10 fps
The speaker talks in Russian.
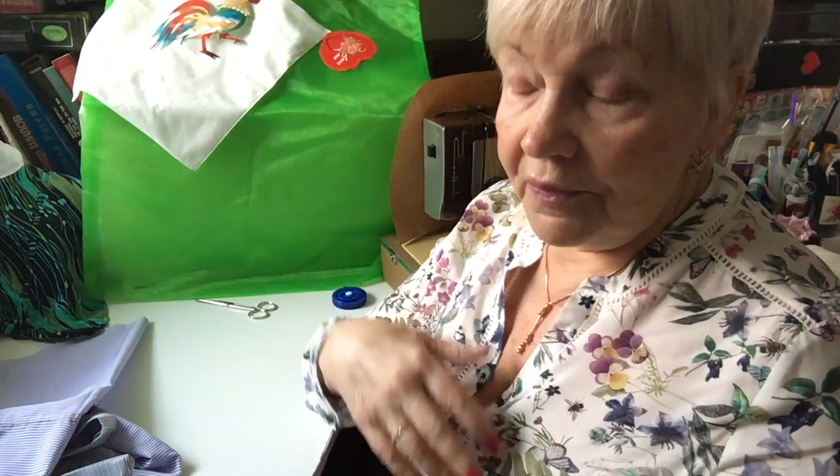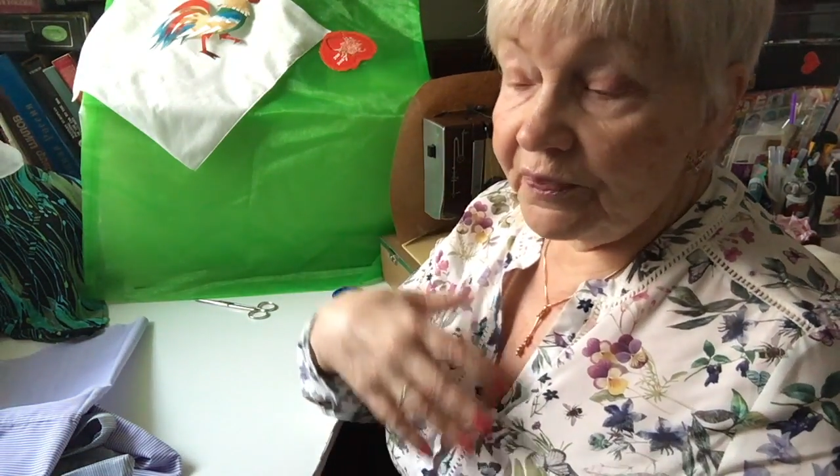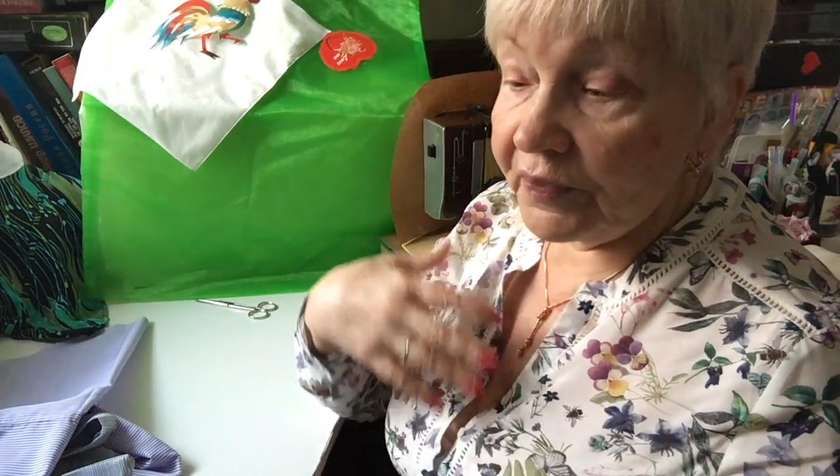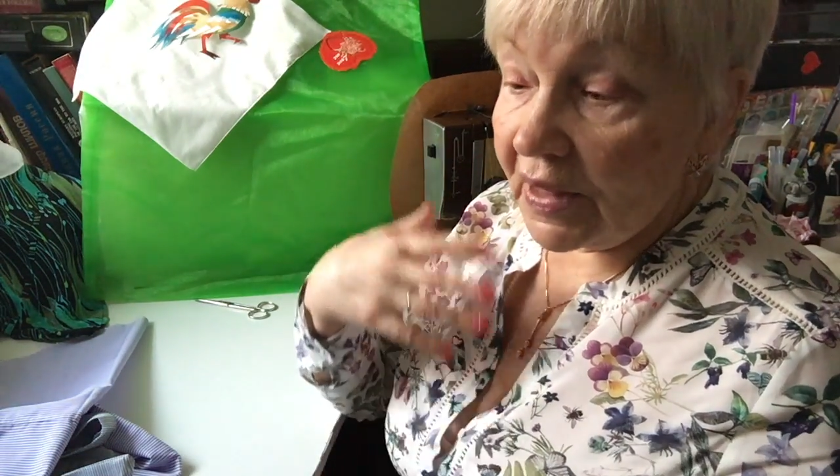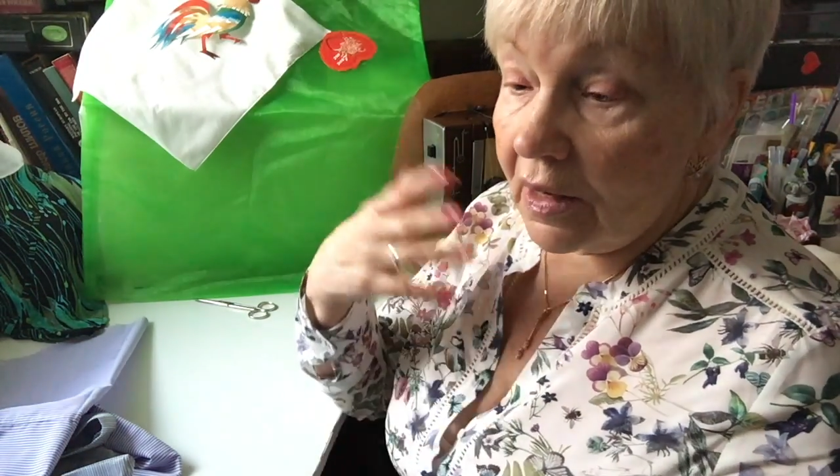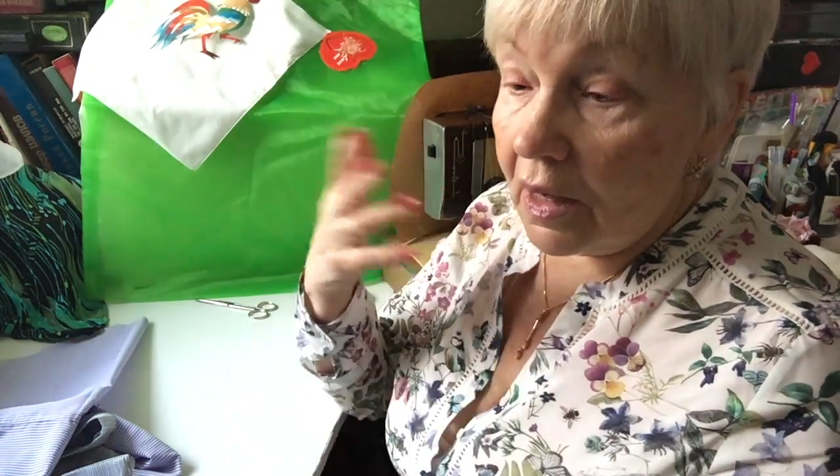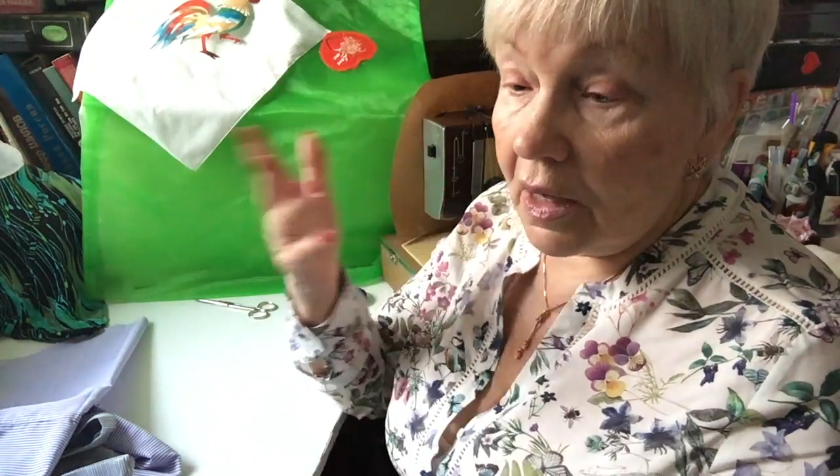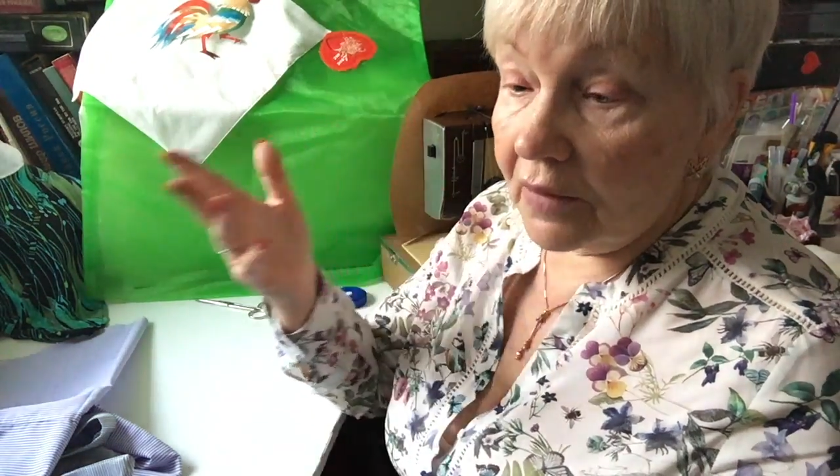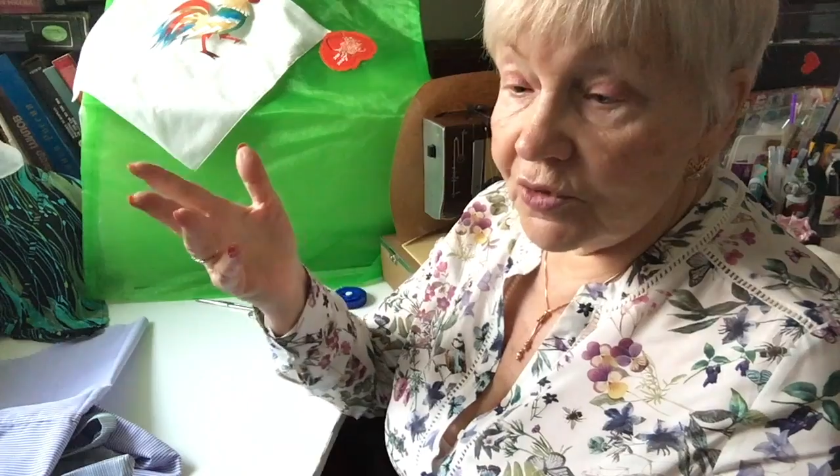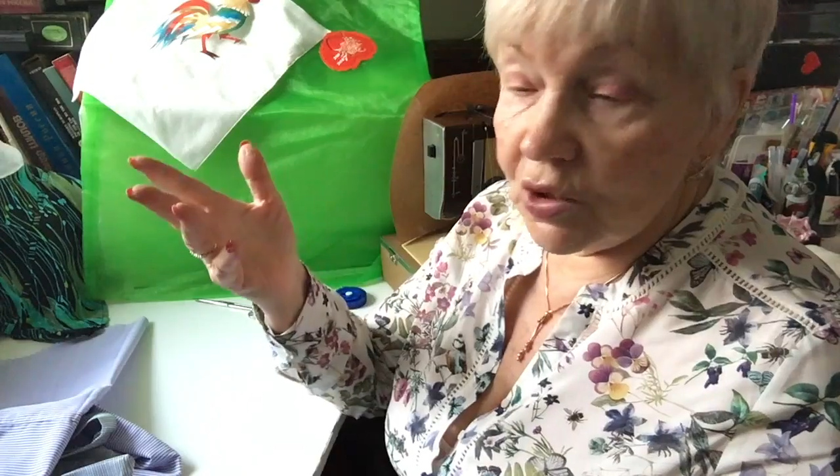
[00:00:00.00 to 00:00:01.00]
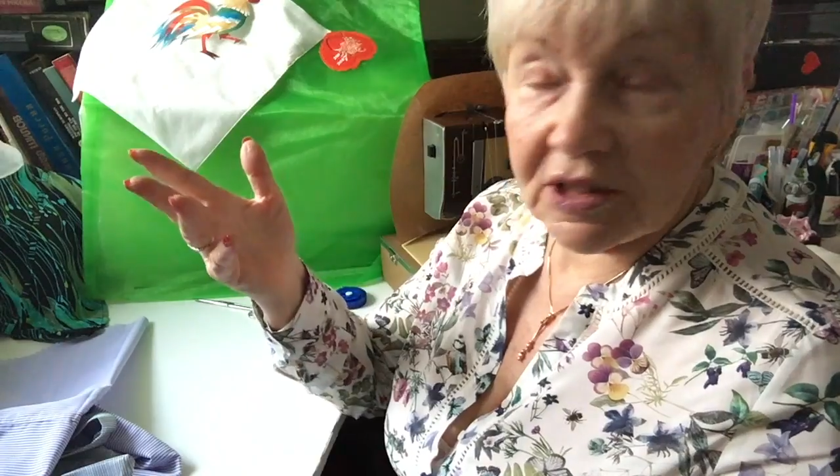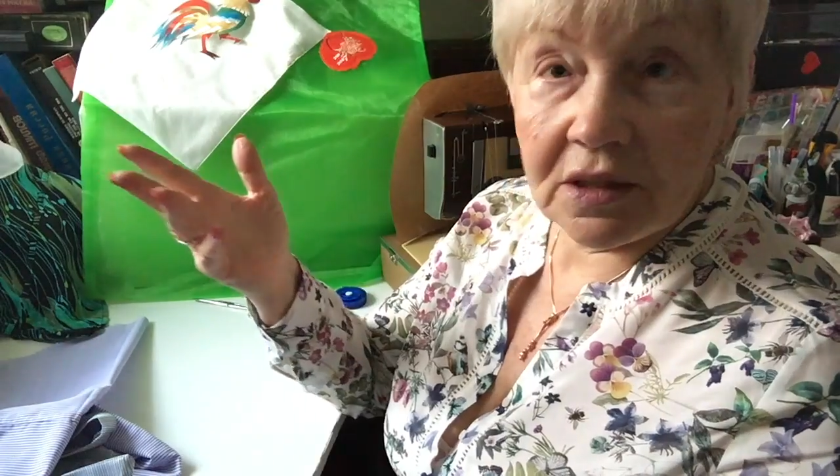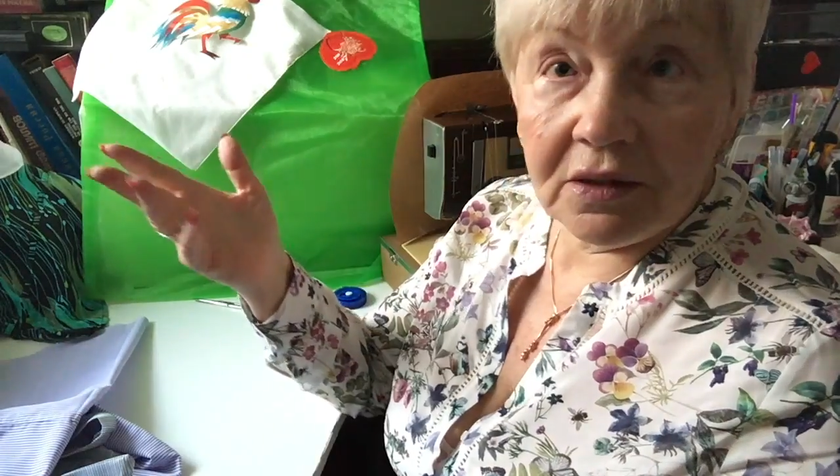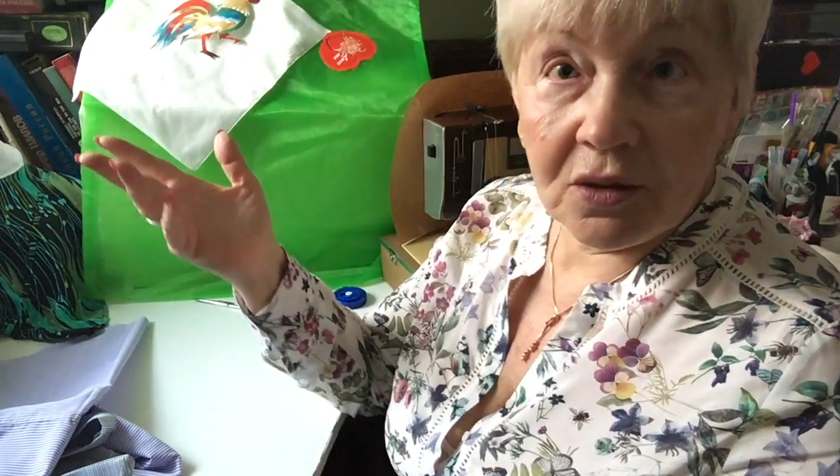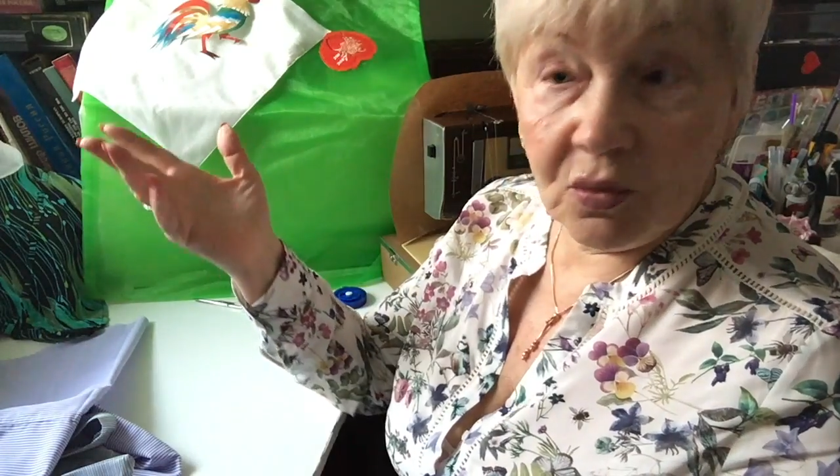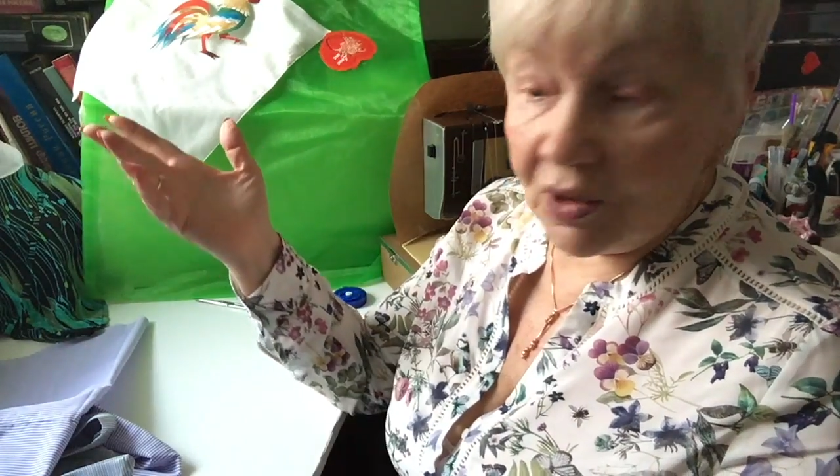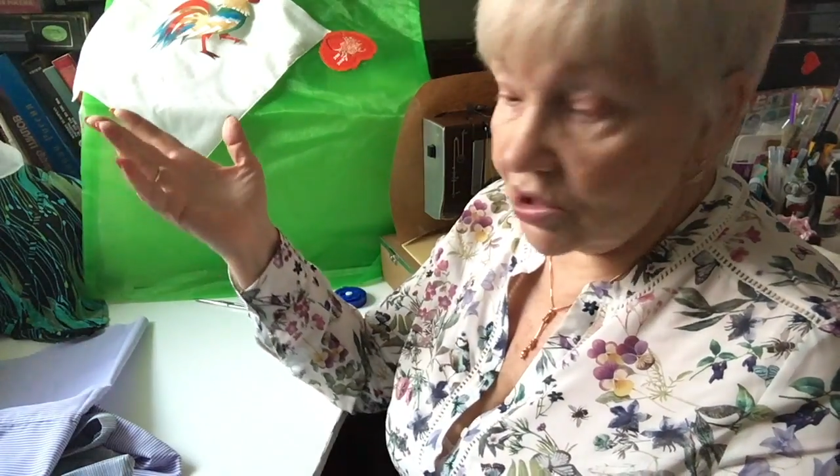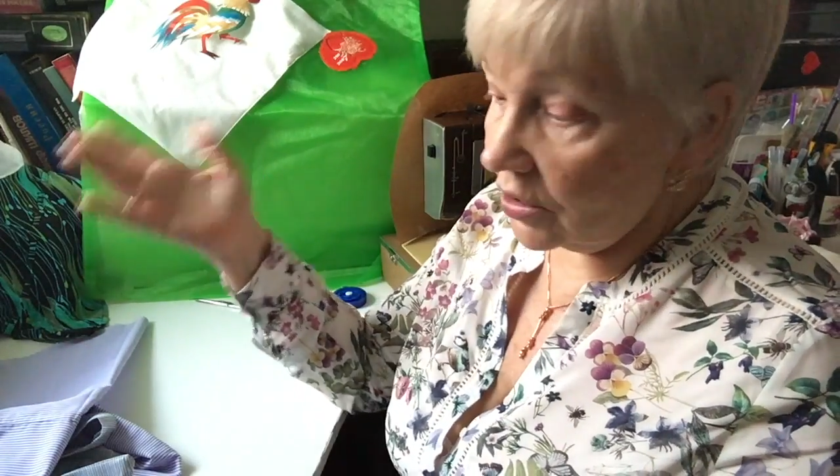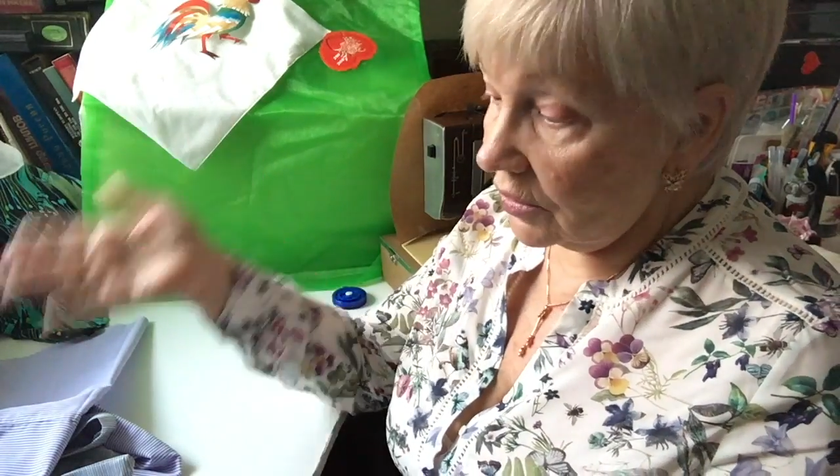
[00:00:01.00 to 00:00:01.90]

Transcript: Ну, а все остальная рубашка,